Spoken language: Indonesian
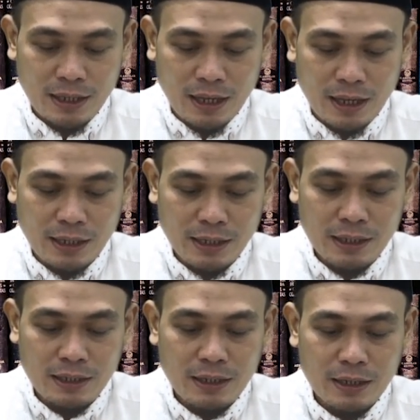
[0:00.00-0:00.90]
Nah,
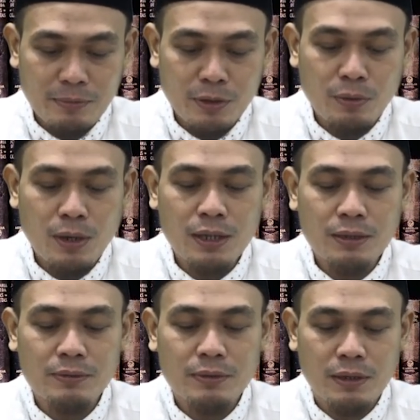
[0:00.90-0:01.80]
ini lebih
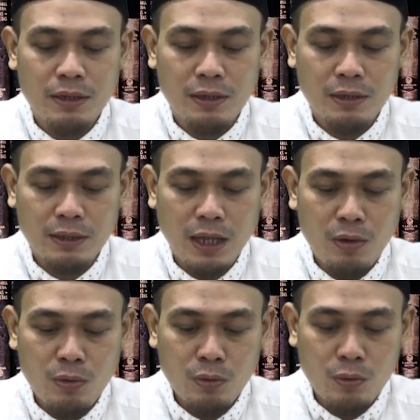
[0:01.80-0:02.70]
kurang eh,
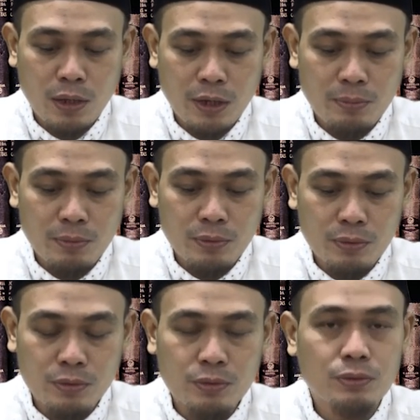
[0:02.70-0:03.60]
tahun
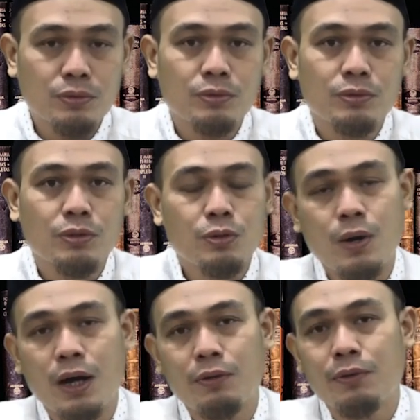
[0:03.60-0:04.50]
2002,
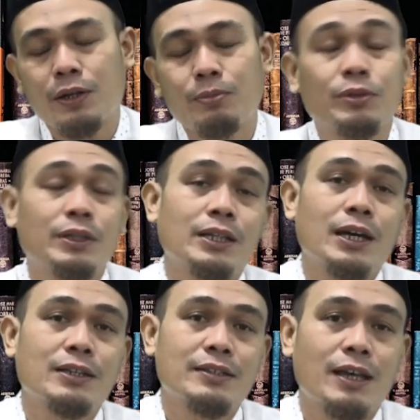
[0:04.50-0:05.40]

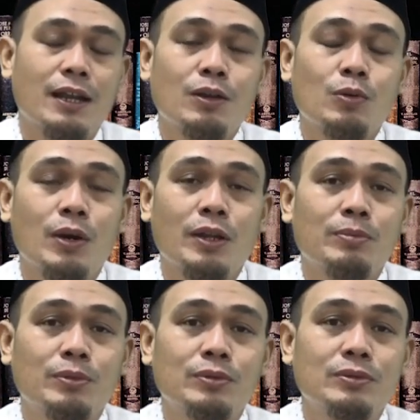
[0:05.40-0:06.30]
2003. Sekarang
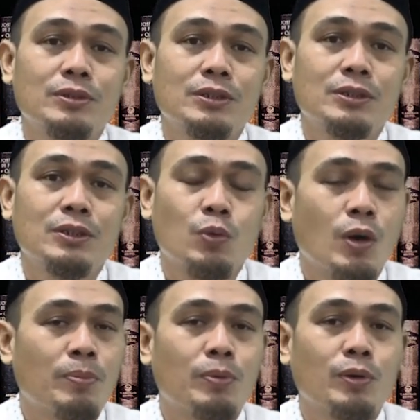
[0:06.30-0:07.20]

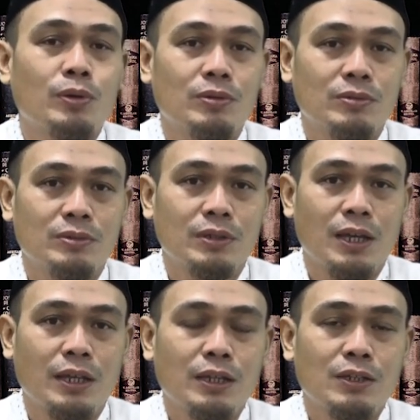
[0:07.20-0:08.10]
2020.
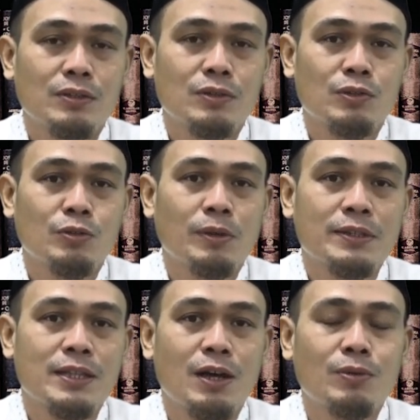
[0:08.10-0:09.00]
Nah, ini 17
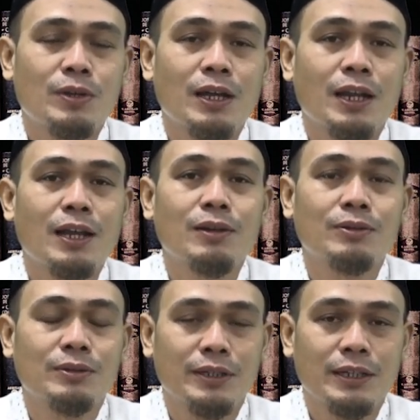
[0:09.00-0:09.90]
tahun yang
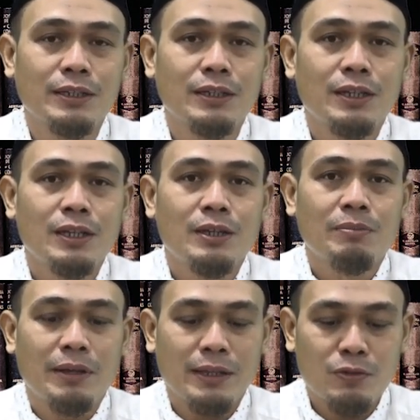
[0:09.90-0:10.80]
lalu ya
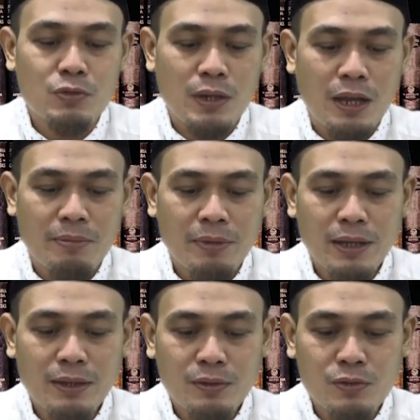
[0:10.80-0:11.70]
Majelis
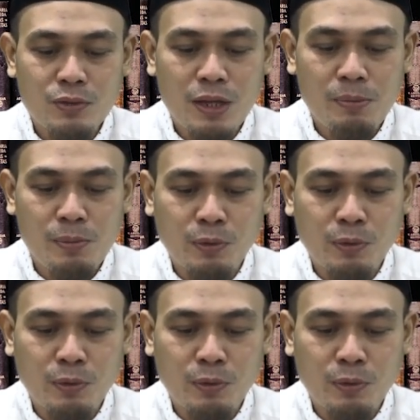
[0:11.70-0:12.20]
Ulama sudah